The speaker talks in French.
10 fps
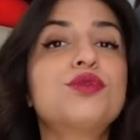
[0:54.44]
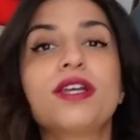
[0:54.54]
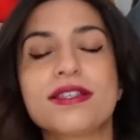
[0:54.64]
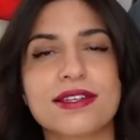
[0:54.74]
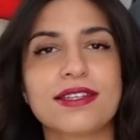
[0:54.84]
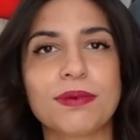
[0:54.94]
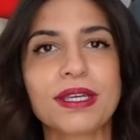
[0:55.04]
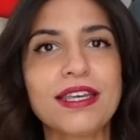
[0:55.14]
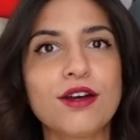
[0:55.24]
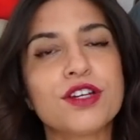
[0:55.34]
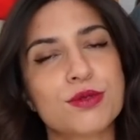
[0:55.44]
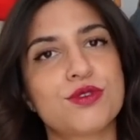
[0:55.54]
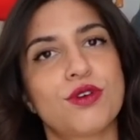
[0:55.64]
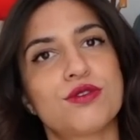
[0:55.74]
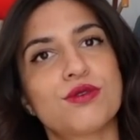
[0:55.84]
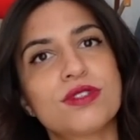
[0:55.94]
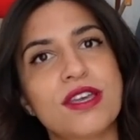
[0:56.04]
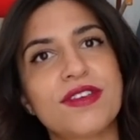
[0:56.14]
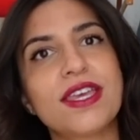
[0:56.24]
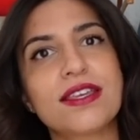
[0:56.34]
coûtait un certain prix et en fait je me suis rendu compte
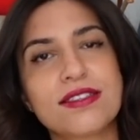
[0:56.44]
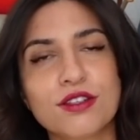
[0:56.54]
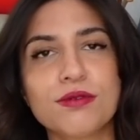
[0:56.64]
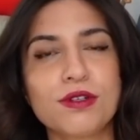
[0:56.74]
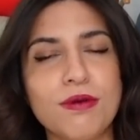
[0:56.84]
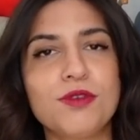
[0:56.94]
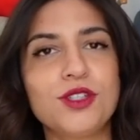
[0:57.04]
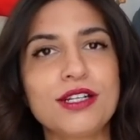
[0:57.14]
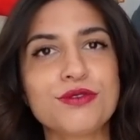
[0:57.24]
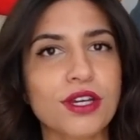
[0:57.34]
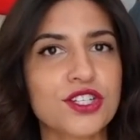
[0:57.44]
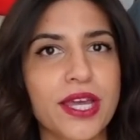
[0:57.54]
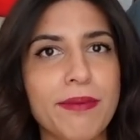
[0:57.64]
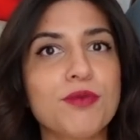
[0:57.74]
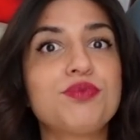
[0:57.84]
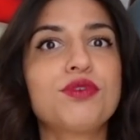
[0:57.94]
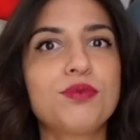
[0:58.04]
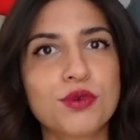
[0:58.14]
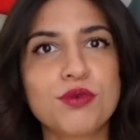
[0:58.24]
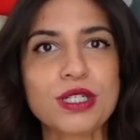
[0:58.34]
qu'il y avait exactement le même modèle sur H&M pour
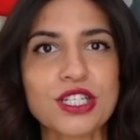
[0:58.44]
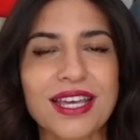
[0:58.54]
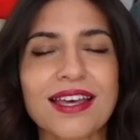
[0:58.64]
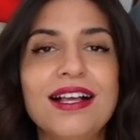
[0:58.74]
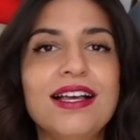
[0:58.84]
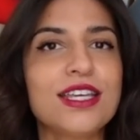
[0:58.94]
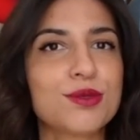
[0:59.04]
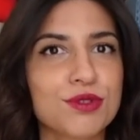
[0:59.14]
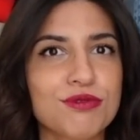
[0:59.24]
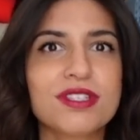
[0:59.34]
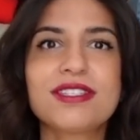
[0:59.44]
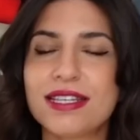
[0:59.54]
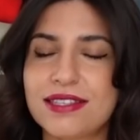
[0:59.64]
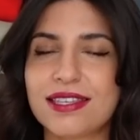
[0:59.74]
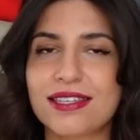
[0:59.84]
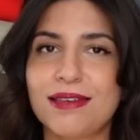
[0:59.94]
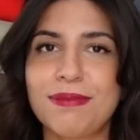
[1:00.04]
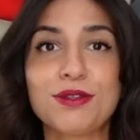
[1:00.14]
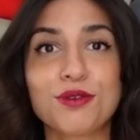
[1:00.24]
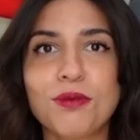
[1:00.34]
beaucoup moins cher et je me suis dit tiens ça serait
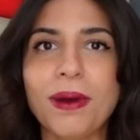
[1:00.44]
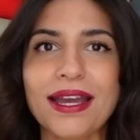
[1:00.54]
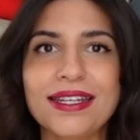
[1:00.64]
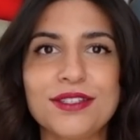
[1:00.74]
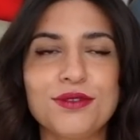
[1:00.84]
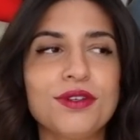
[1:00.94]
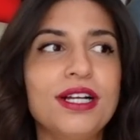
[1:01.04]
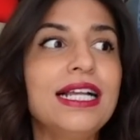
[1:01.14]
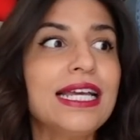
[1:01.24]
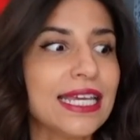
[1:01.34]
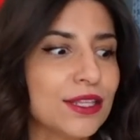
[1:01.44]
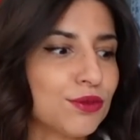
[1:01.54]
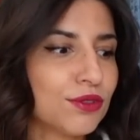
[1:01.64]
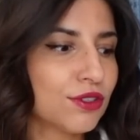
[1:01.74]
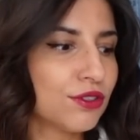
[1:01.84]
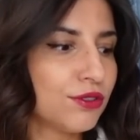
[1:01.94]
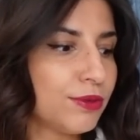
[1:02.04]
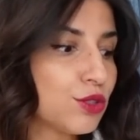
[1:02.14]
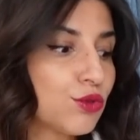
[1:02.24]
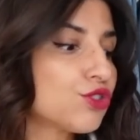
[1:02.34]
sympa de comparer les deux et donc
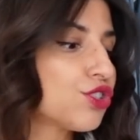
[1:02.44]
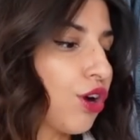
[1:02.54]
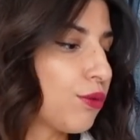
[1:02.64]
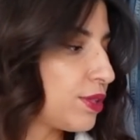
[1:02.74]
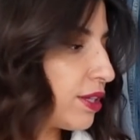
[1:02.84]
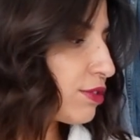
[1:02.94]
bah, du coup j'ai rempli un